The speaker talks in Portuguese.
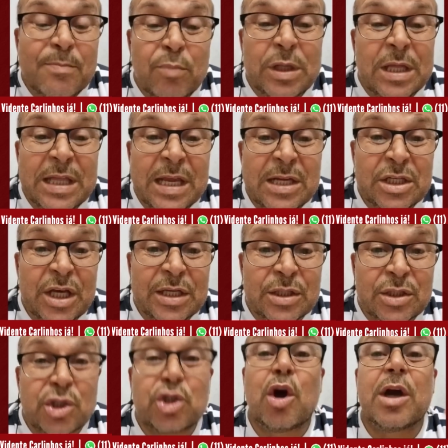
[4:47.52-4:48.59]
Ele é muito
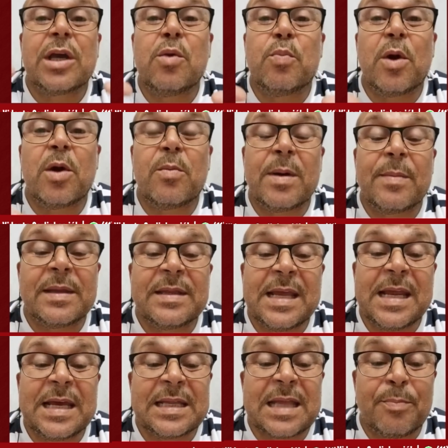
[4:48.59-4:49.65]
inteligente, só que o
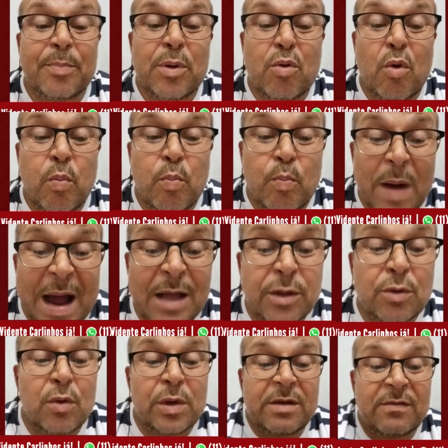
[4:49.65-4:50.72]
problema dele é que está
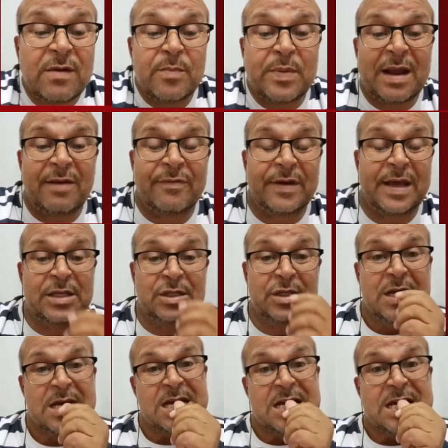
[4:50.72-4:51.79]
preocupado com o que vem pela
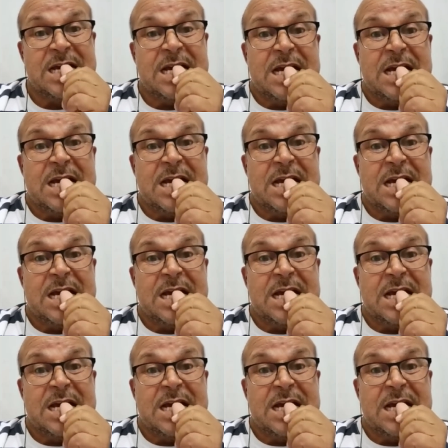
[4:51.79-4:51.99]
frente